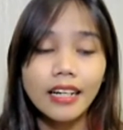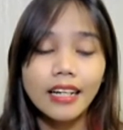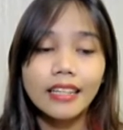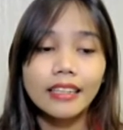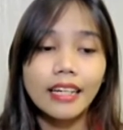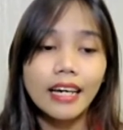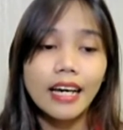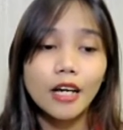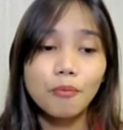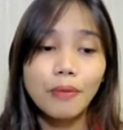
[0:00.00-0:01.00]
PA
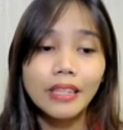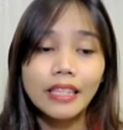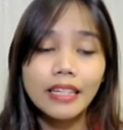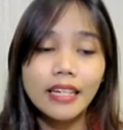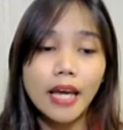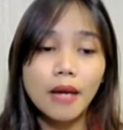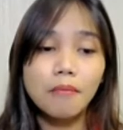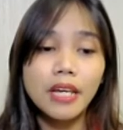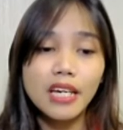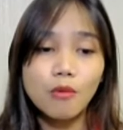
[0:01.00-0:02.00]
P3MB
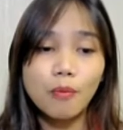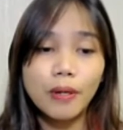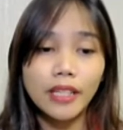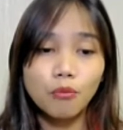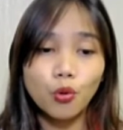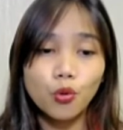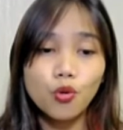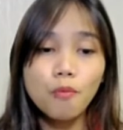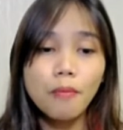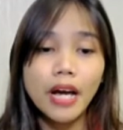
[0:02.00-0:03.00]
Kabupaten
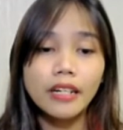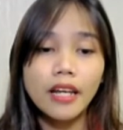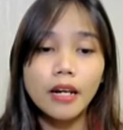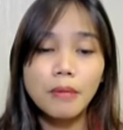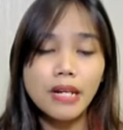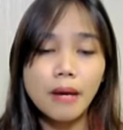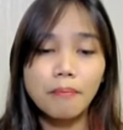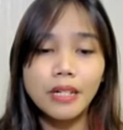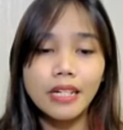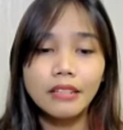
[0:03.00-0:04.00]
Bulukumba, dan pendamping
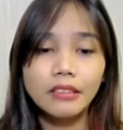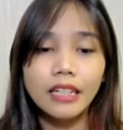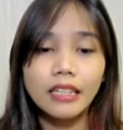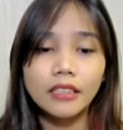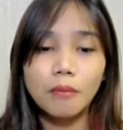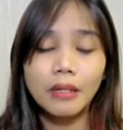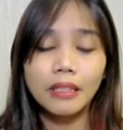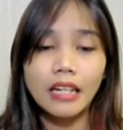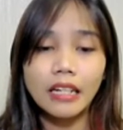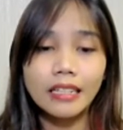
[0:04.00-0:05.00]
desa
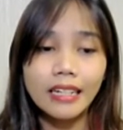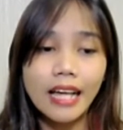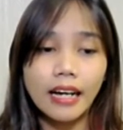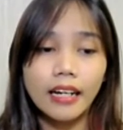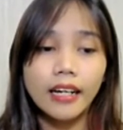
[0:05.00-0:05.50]
Kecamatan Herlang.